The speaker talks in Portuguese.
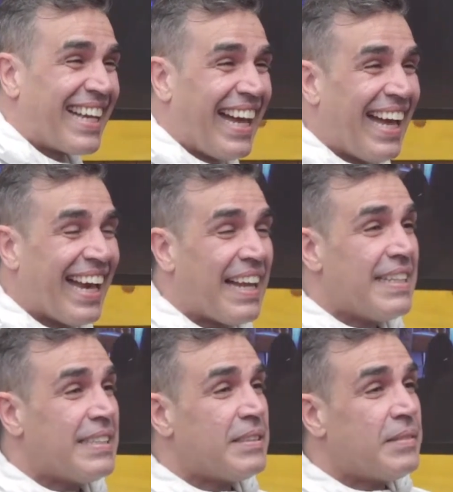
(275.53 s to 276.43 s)
cara, e
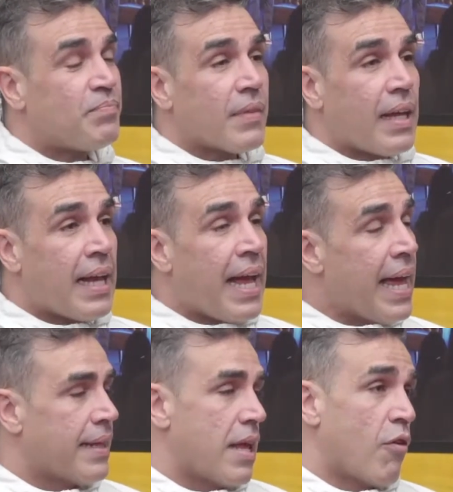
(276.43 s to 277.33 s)
aí?
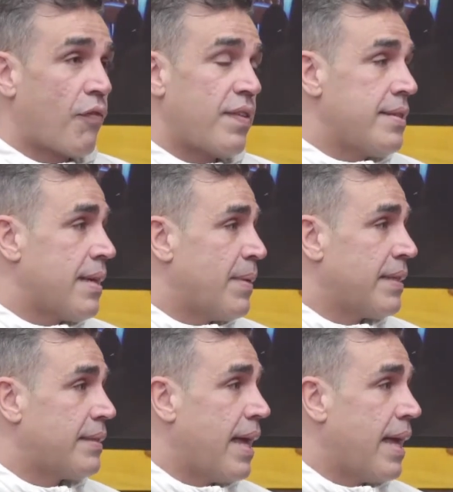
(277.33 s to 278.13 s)
Cara, daí eu fiz é a meu matéria